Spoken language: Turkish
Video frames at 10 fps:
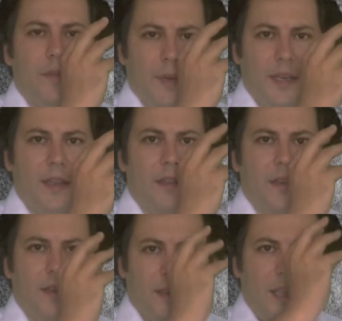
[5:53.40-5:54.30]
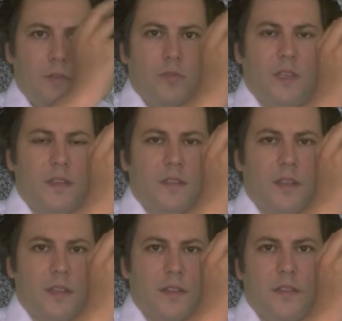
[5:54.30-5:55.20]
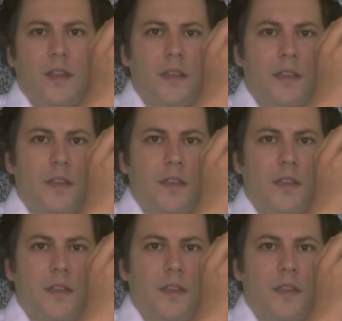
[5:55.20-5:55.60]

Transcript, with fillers: makaraları en üstte hizaladıysak